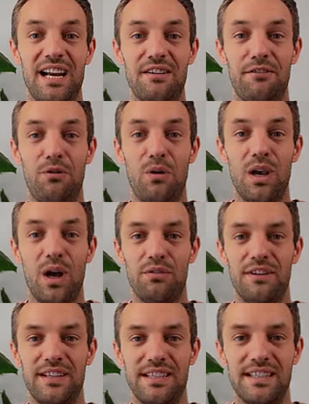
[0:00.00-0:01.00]

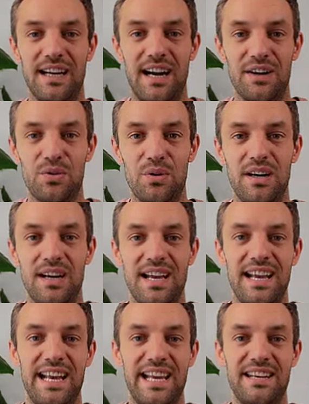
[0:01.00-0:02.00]
Vorlaufindikator
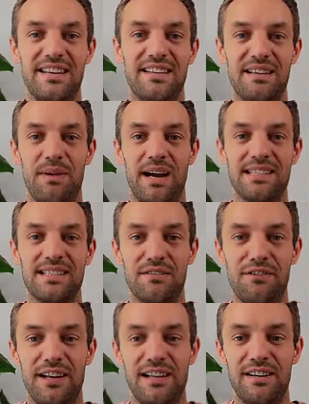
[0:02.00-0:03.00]
in den meisten
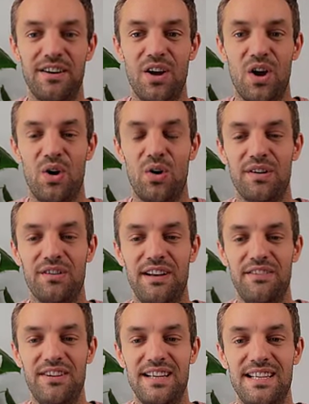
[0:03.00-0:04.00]
Fällen. Und
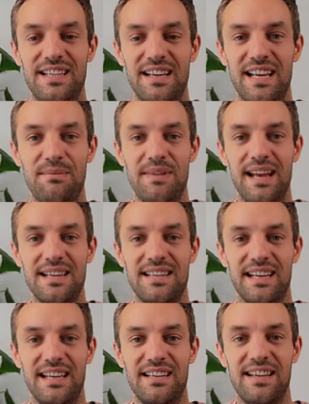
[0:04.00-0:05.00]
wenn wir hier im
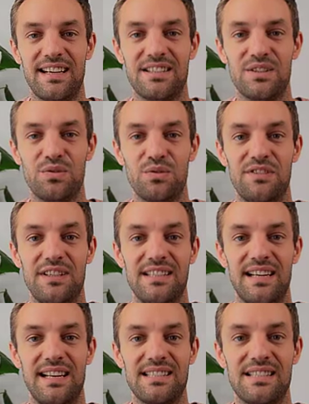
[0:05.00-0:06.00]
NASDAQ-Index, so wie in
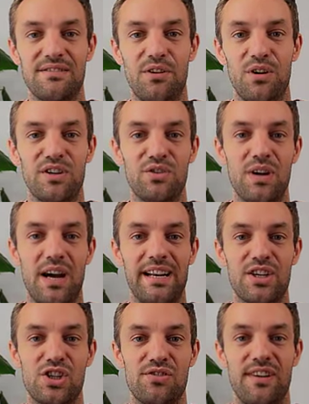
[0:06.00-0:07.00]
der letzten Woche, nun
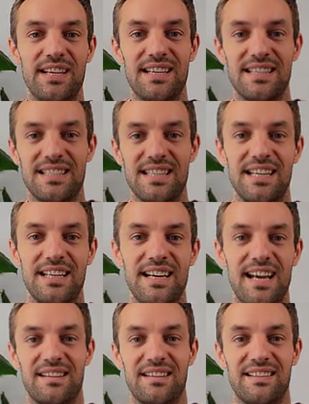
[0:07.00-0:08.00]
eine Schwäche sehen,
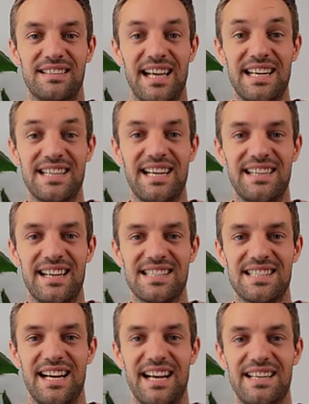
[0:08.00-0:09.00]
dann kann
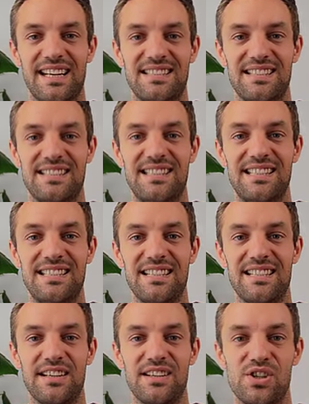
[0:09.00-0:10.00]
das sein, dass sich
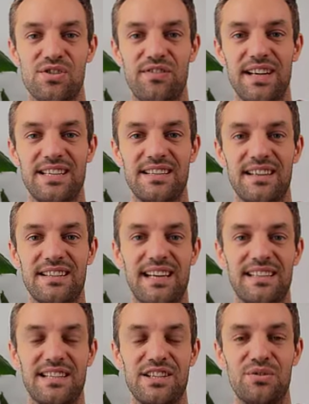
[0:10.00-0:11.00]
diese Schwäche
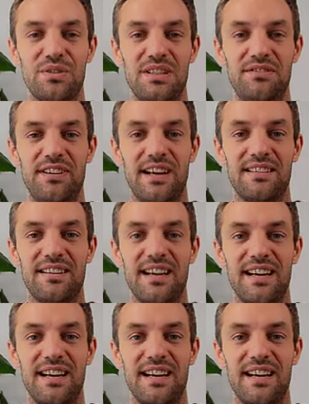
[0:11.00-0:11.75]
der Technologiewerte